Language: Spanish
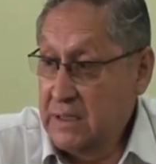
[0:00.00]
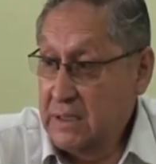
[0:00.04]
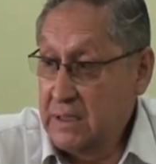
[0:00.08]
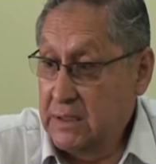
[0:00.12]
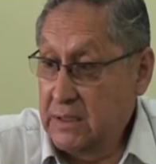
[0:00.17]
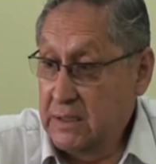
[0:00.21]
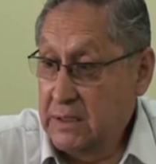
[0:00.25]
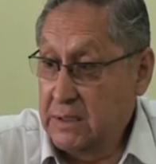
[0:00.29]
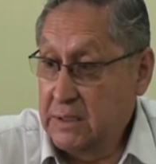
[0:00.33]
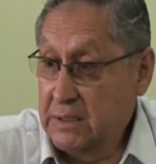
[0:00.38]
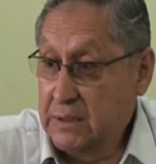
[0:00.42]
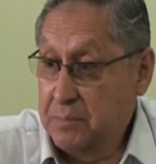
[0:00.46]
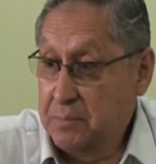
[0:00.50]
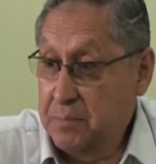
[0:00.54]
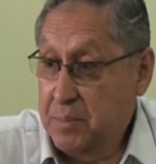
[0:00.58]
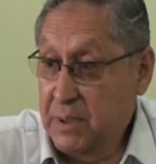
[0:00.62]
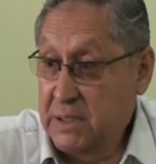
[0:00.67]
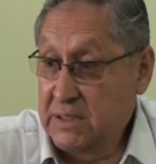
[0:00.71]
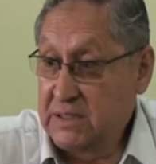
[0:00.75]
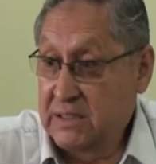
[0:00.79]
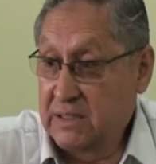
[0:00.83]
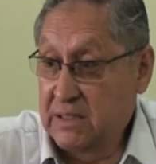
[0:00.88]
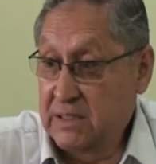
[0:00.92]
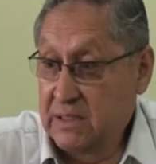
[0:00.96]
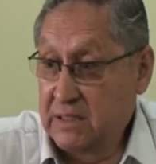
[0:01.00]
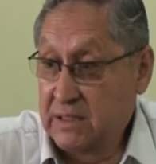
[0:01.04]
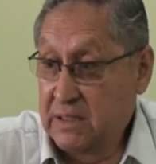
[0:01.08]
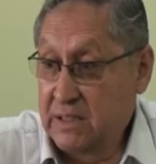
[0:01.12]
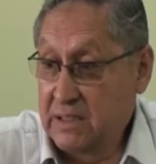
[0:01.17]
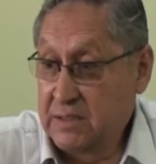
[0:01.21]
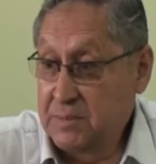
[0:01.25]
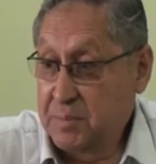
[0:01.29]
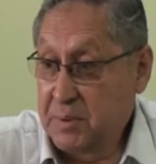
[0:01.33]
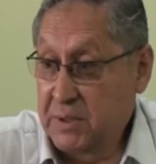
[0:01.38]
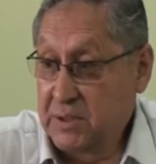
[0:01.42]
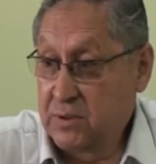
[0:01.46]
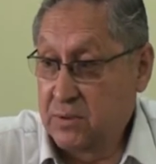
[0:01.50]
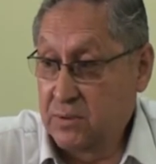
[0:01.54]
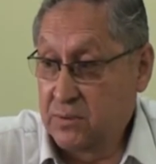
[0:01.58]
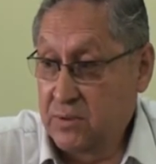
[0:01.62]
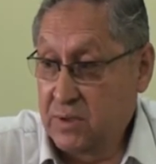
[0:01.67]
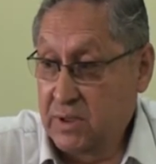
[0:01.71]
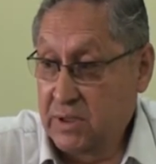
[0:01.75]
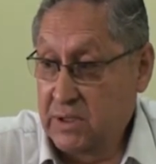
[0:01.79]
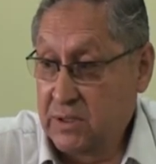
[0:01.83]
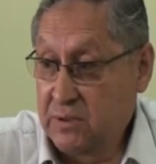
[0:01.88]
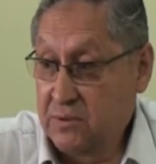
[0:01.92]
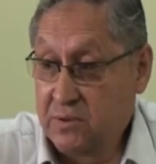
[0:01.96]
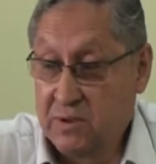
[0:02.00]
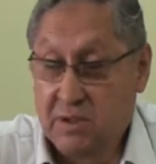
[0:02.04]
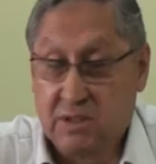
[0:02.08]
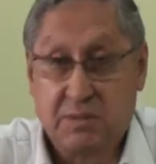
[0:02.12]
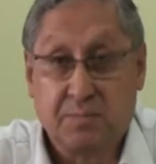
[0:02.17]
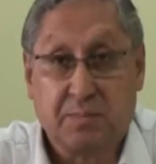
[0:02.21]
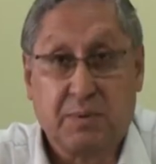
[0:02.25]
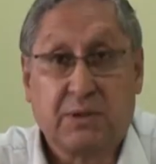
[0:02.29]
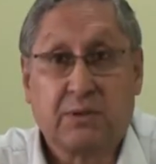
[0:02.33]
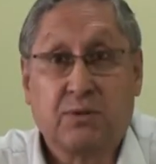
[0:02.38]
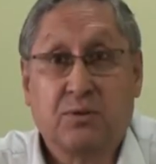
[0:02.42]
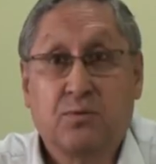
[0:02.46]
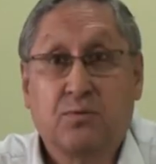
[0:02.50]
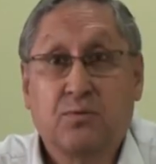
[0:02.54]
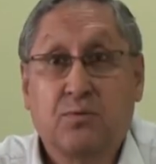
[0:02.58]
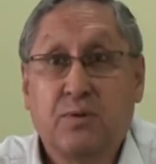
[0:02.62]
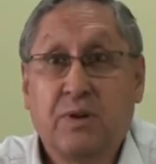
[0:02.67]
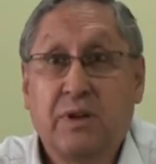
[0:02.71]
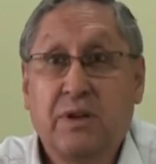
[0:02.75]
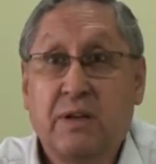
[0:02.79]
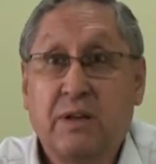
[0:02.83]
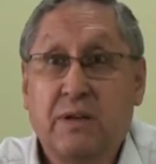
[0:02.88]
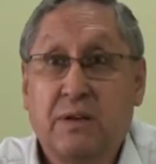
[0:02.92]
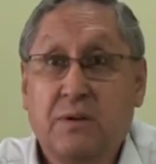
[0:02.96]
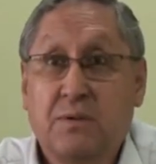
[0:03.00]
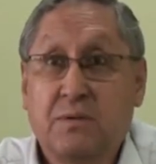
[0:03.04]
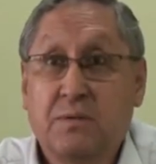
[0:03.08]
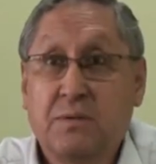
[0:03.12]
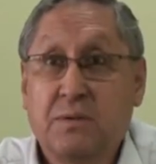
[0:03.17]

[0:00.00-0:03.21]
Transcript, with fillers: eh, pase del aspecto técnico al aspecto jurídico.